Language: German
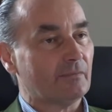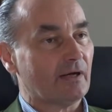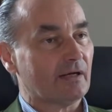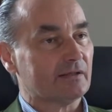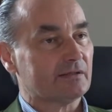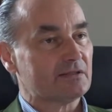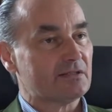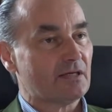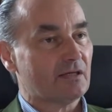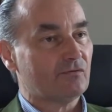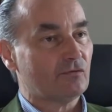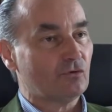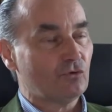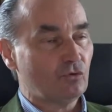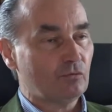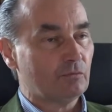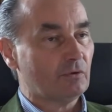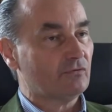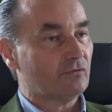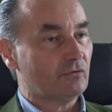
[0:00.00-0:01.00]
hat es ein
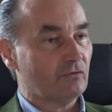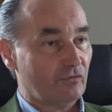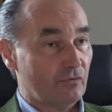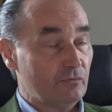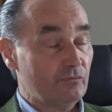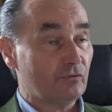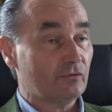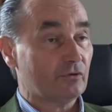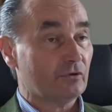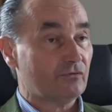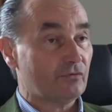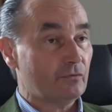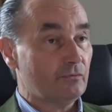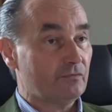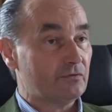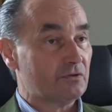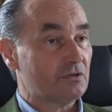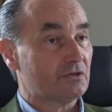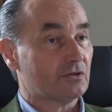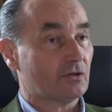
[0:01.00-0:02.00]
Volumen von
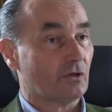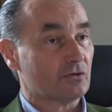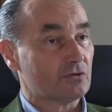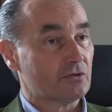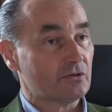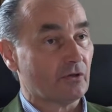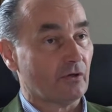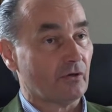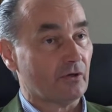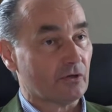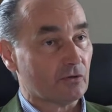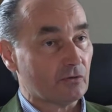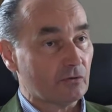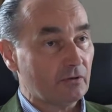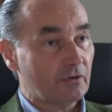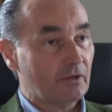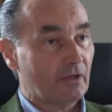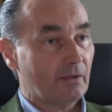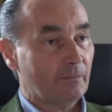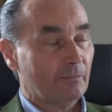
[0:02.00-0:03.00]
550.000
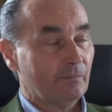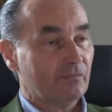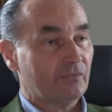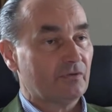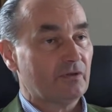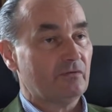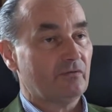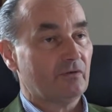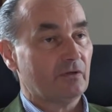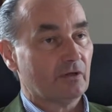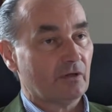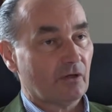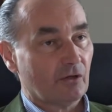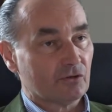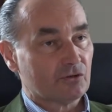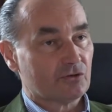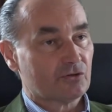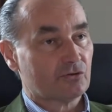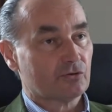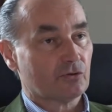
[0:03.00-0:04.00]
Euro, die wir
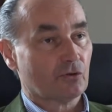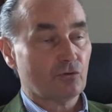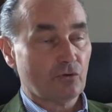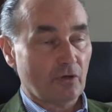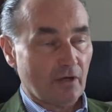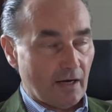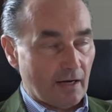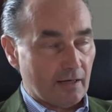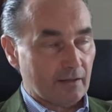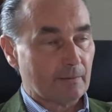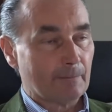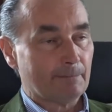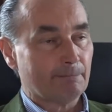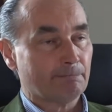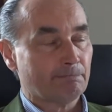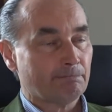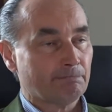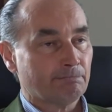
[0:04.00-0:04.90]
aus Rücklagen,